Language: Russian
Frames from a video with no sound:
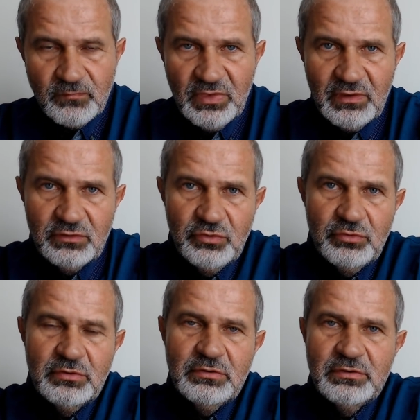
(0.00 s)

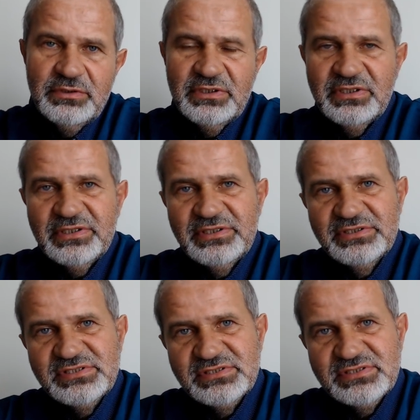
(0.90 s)
то на
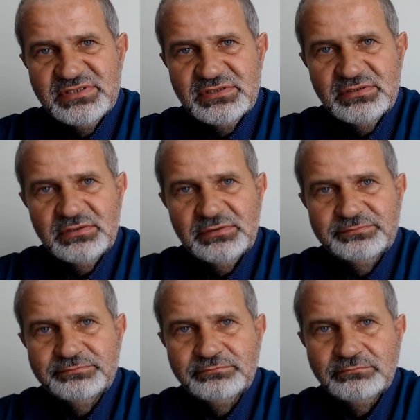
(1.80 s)
границе с эм,
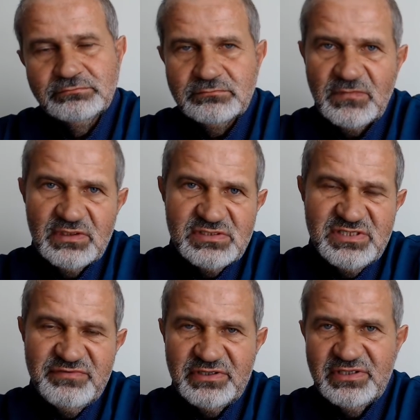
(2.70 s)

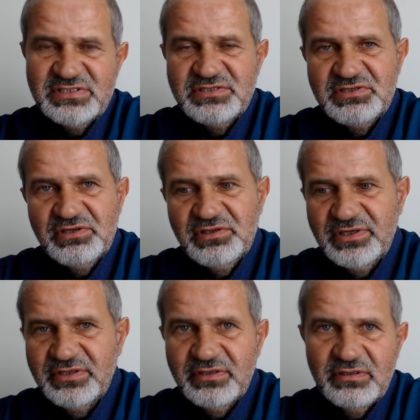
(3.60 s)
Северной Осетии
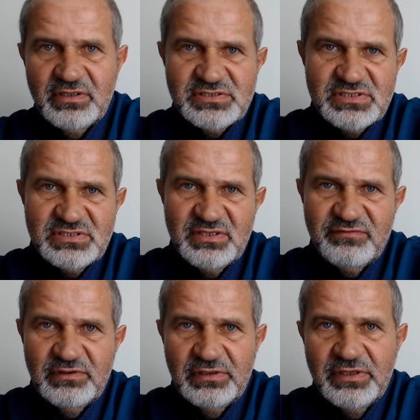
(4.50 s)
Алании нас
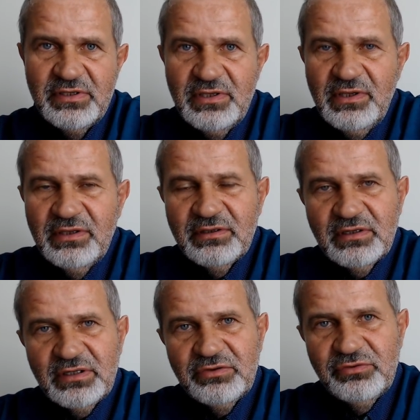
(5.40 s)
остановили на
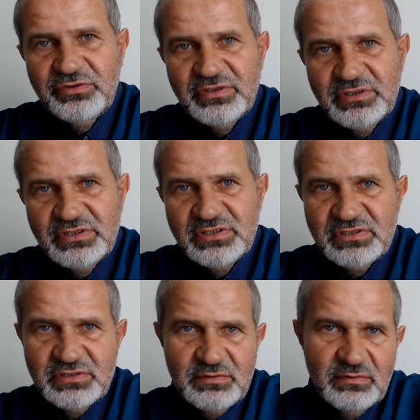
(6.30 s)
кордоне
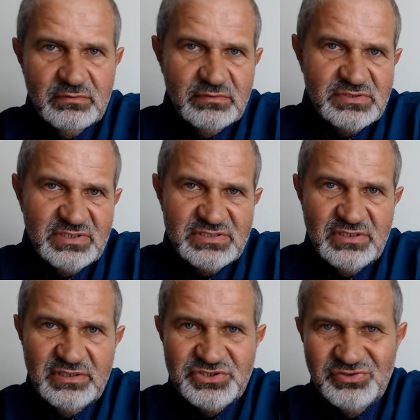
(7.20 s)
и
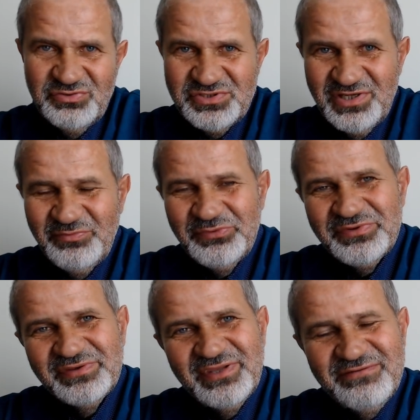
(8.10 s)
сказали, что нужна
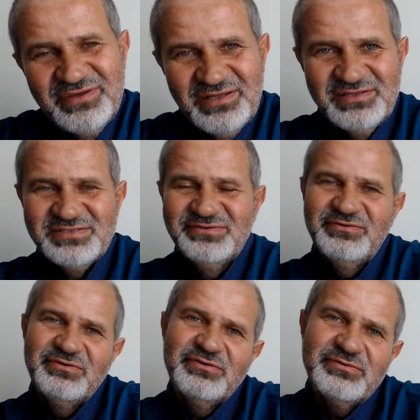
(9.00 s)
будет доверенность,
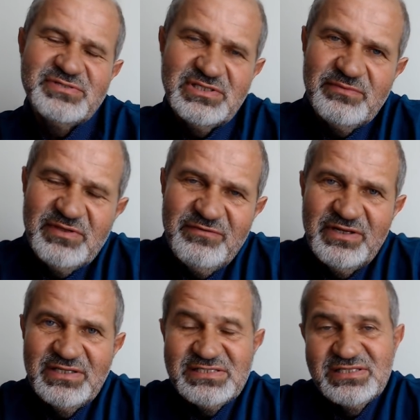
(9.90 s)
но грузинам
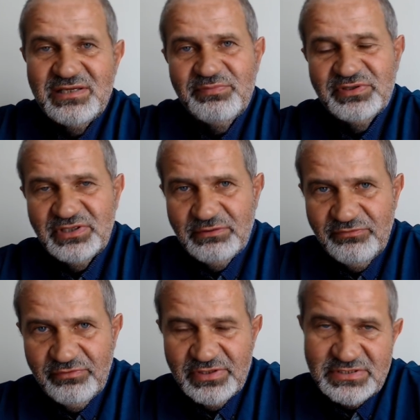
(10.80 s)
доверенность не
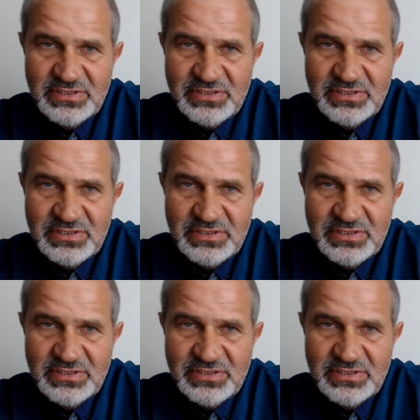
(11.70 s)
потребовалась.